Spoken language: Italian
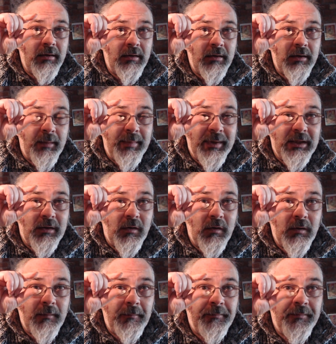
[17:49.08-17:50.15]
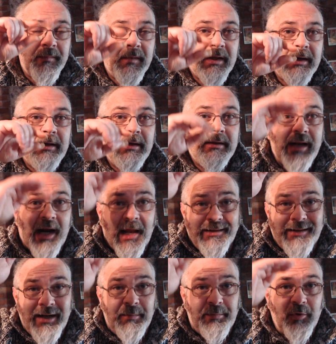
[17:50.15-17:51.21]
capito? Tra
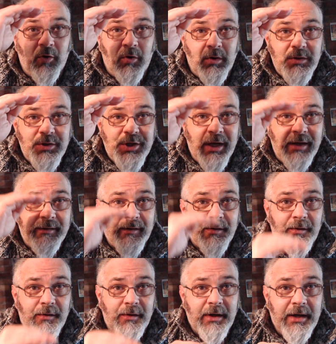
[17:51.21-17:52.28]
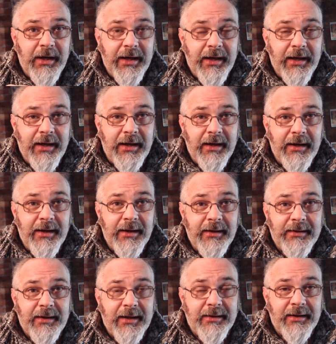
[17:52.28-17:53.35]
triplo centro e eh,
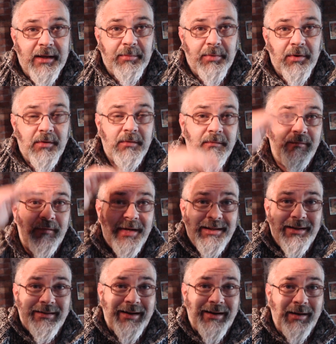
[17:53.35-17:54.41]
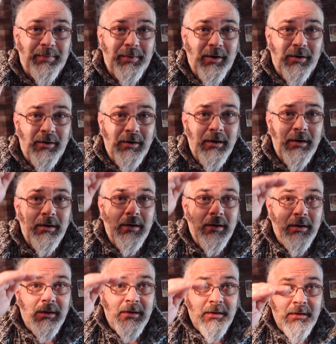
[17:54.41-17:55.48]
3 triplo. 20 triplo,
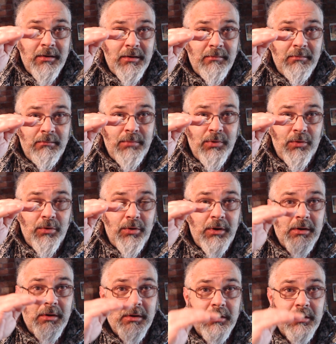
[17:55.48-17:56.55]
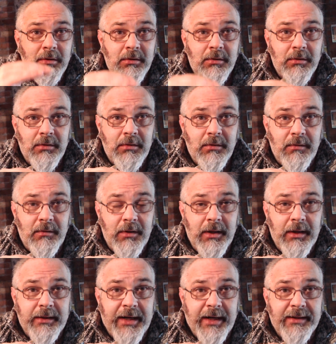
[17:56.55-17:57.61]
bull,
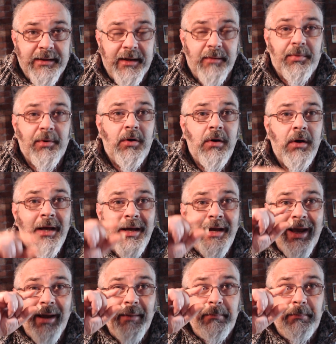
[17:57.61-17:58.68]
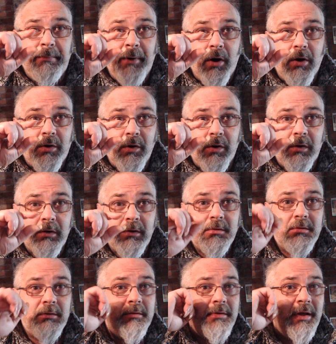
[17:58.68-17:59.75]
3 eh, triplo, è poco
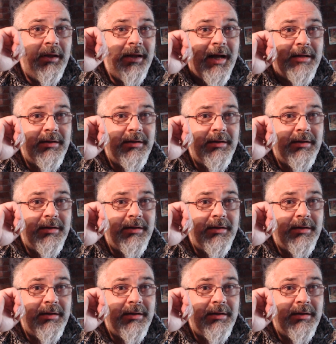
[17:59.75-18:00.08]
il,